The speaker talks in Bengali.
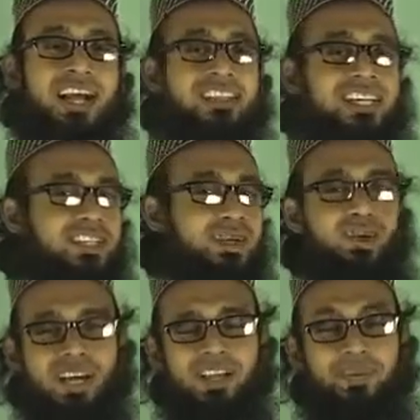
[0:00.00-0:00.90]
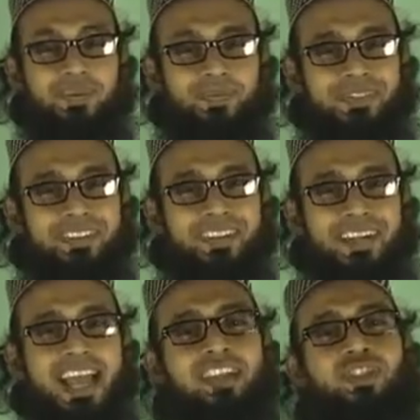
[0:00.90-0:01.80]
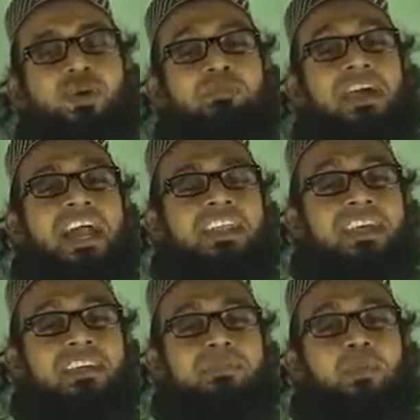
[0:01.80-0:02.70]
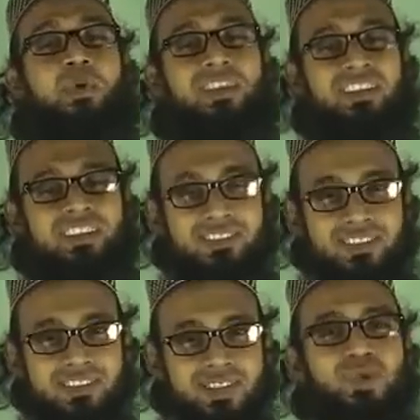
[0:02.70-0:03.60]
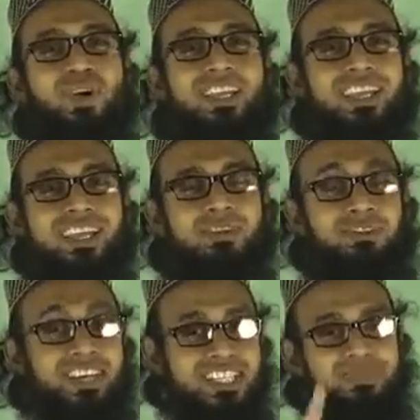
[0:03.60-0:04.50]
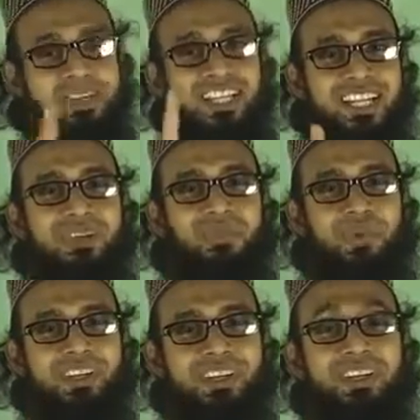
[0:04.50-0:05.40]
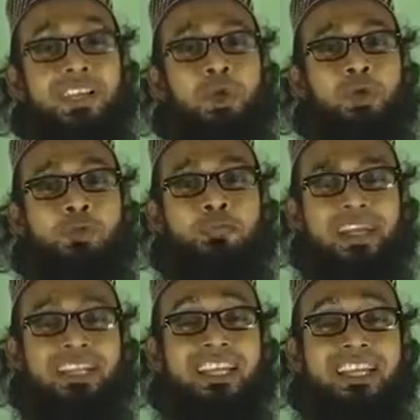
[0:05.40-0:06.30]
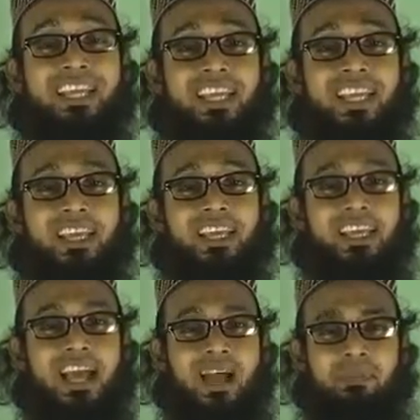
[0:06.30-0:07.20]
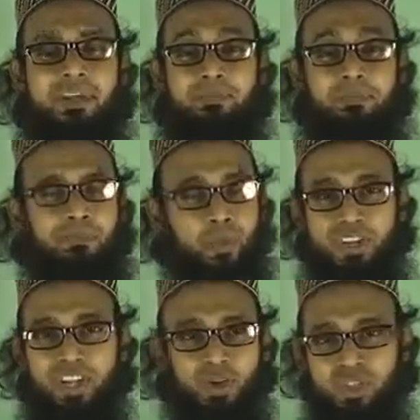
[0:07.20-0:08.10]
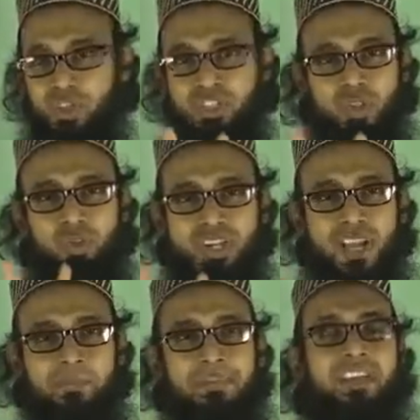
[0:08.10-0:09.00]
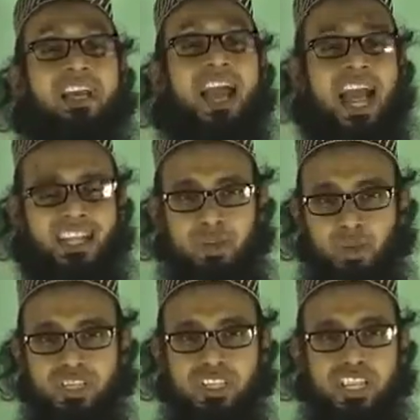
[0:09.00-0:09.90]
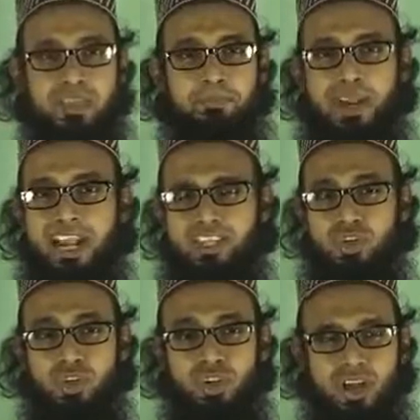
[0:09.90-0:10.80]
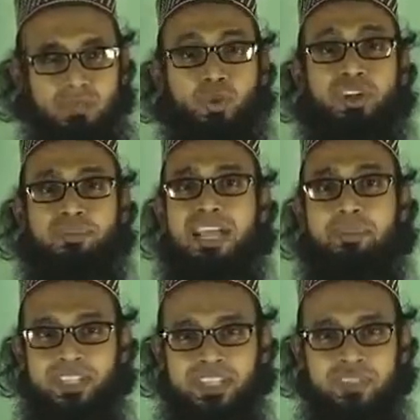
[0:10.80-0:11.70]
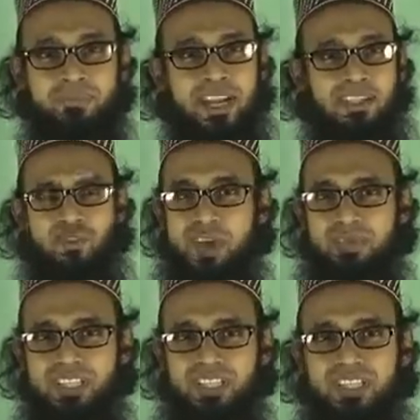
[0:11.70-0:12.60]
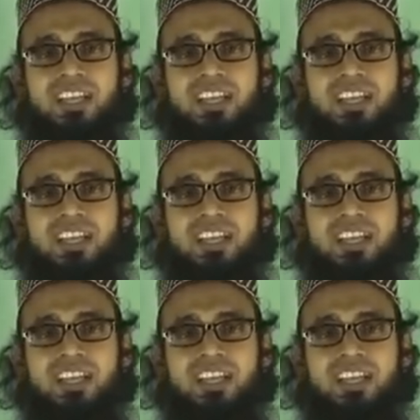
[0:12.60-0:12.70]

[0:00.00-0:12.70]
কাঁচা ছোলা একদম ডাইরেক্ট প্রোটিন ছোলাটা কি ফার্স্ট মাথায় রাখেন প্রোটিন মানে এটাকে আমরা প্রোটিনের উৎস হচ্ছে দুইটা একটা হচ্ছে প্রাণীজ প্রোটিন মানে আমিষ প্রাণীজ আমিষ